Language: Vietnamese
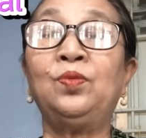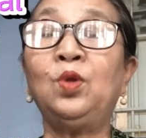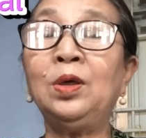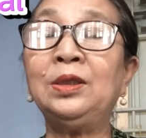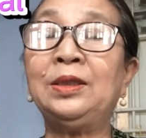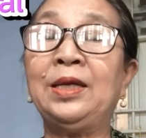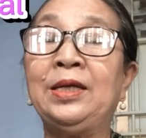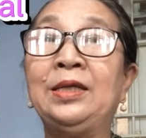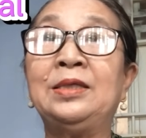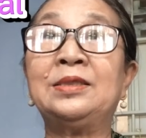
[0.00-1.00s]
tức
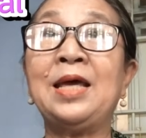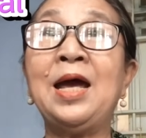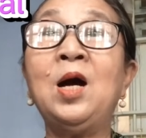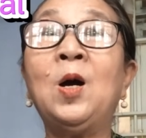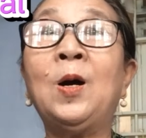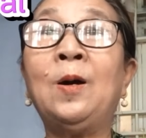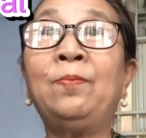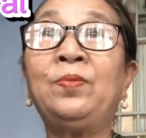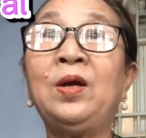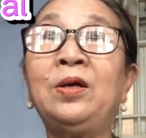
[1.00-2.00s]
thì sẽ
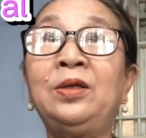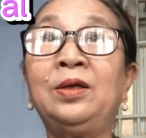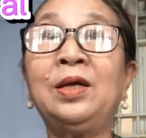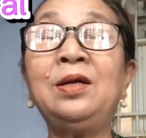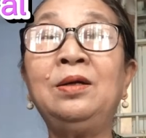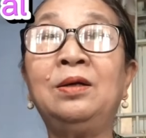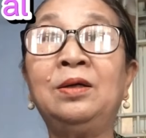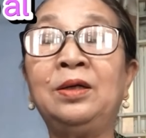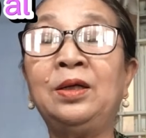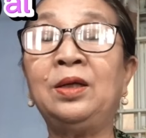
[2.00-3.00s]
hợp cho những cái
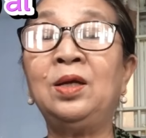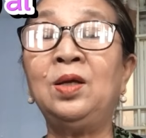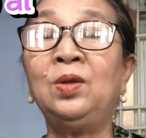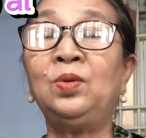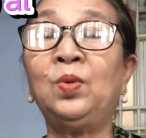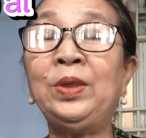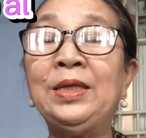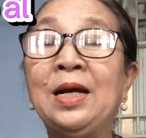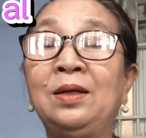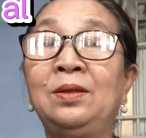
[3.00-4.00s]
người tuổi
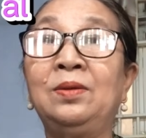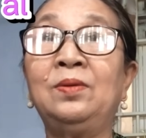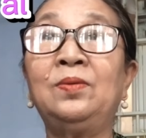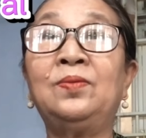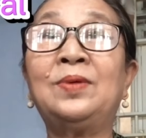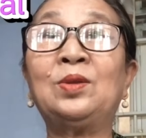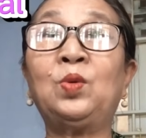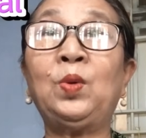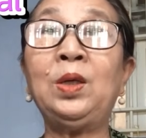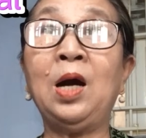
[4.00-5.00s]
dần và
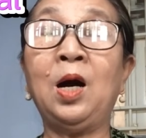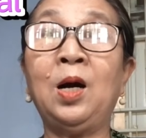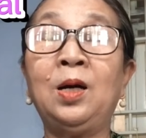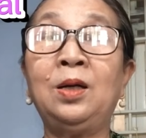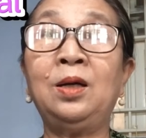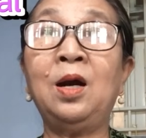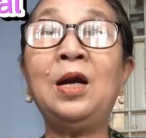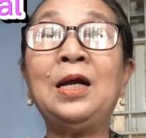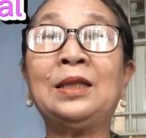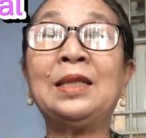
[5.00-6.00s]
tuổi ngọ
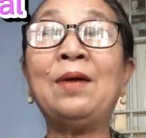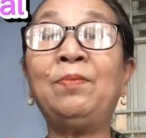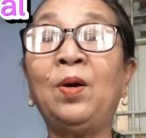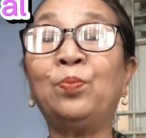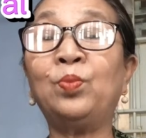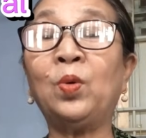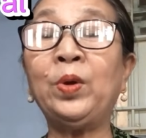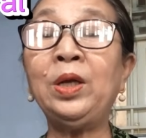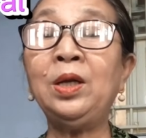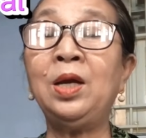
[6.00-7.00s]
đó là tam hợp tuổi